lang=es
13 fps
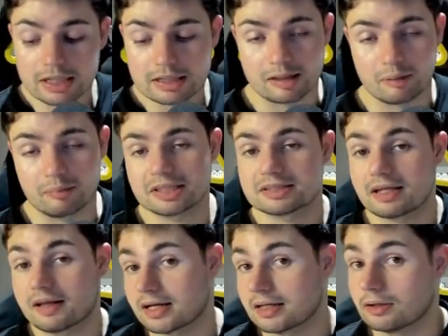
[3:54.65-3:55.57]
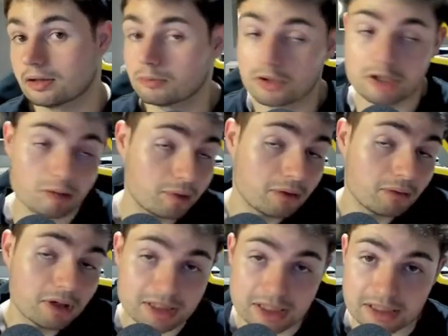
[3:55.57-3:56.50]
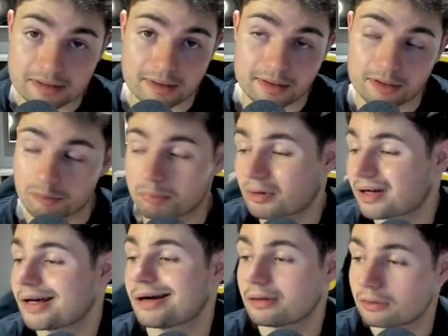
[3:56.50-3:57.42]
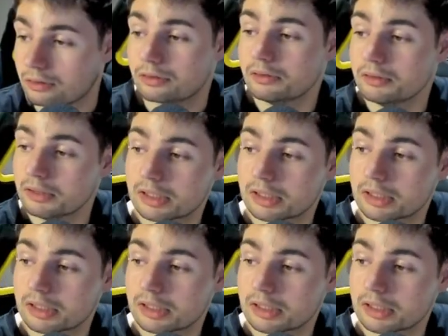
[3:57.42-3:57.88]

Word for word: También está Dani Olmo, que puede jugar de interior, ¿por qué no, no?